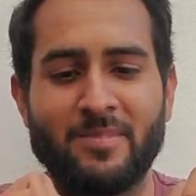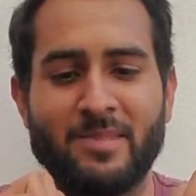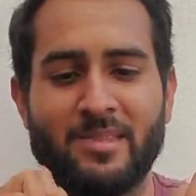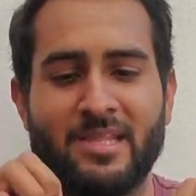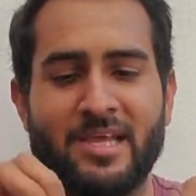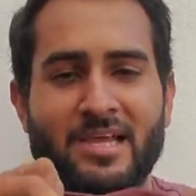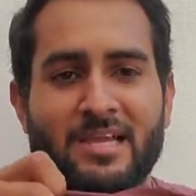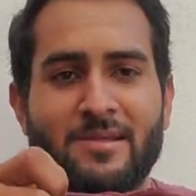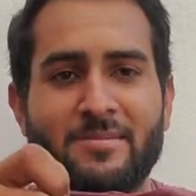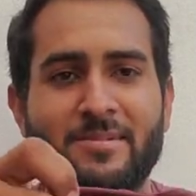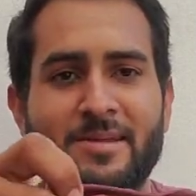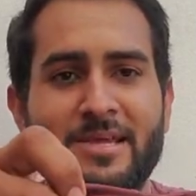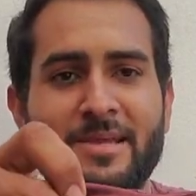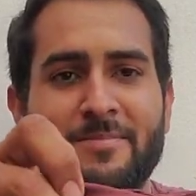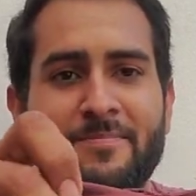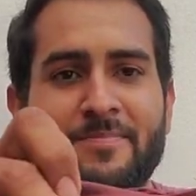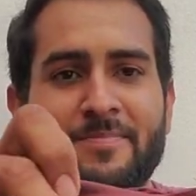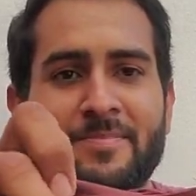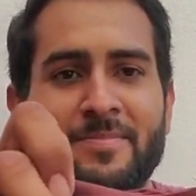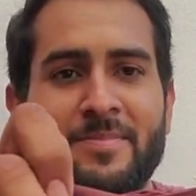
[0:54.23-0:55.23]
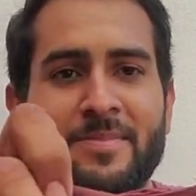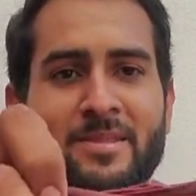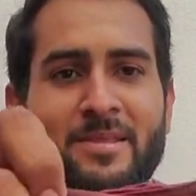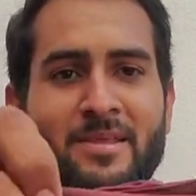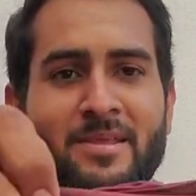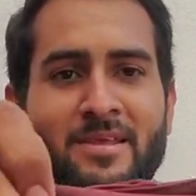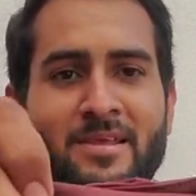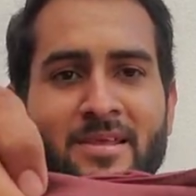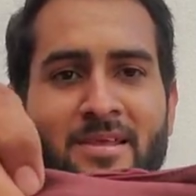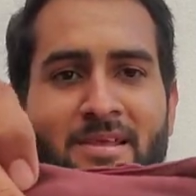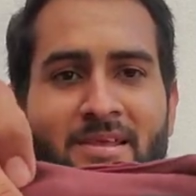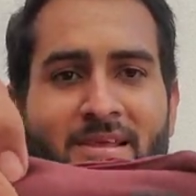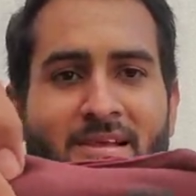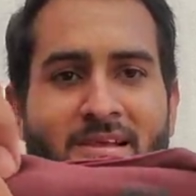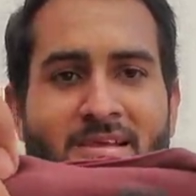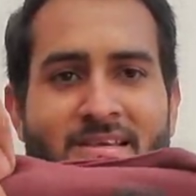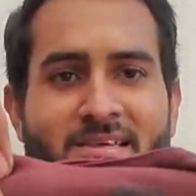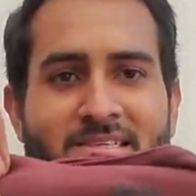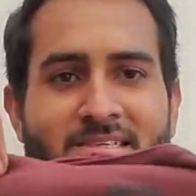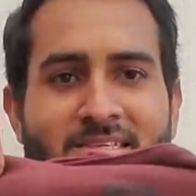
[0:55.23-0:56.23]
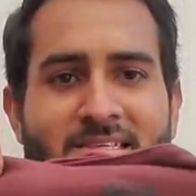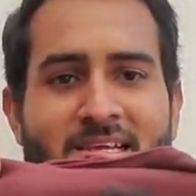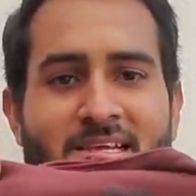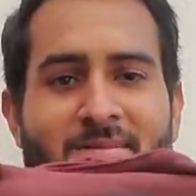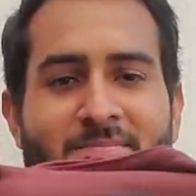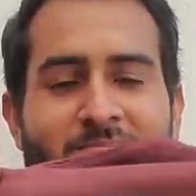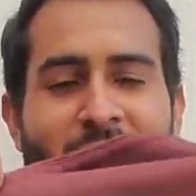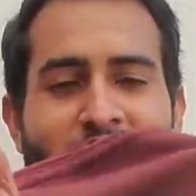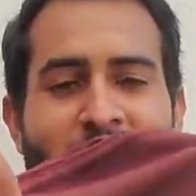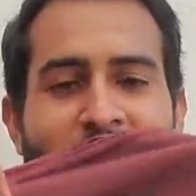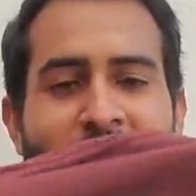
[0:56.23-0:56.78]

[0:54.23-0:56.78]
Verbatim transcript: Darevie, Ahí está.